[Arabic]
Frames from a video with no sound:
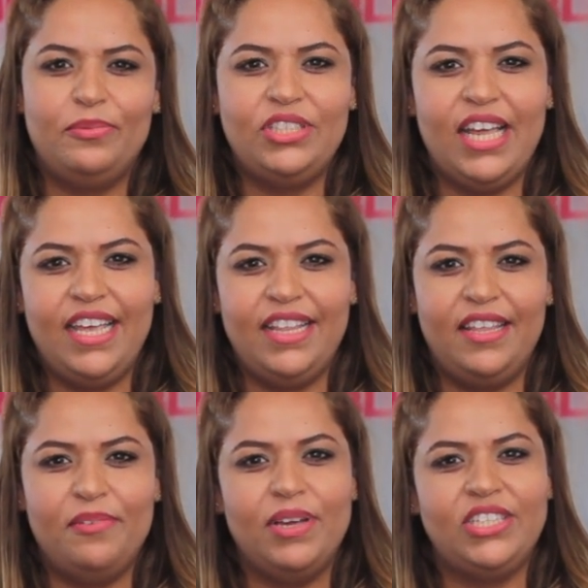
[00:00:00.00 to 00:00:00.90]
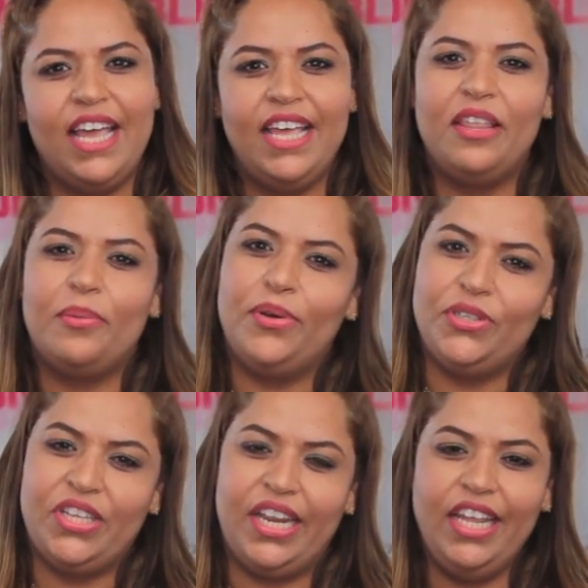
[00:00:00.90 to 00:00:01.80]
مشاهدي مشاهد
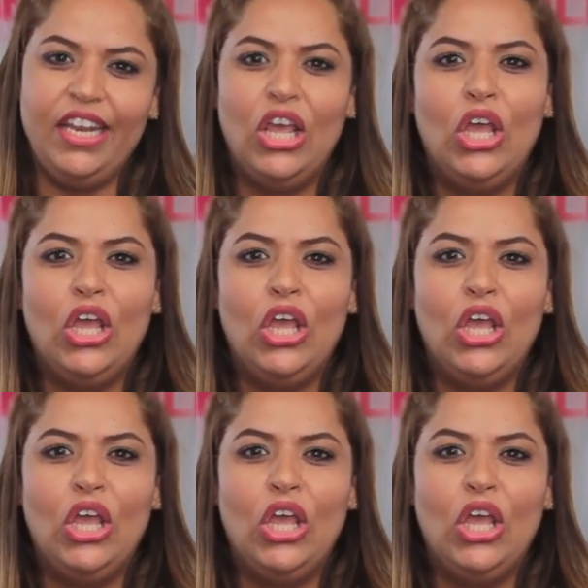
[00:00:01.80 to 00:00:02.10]
24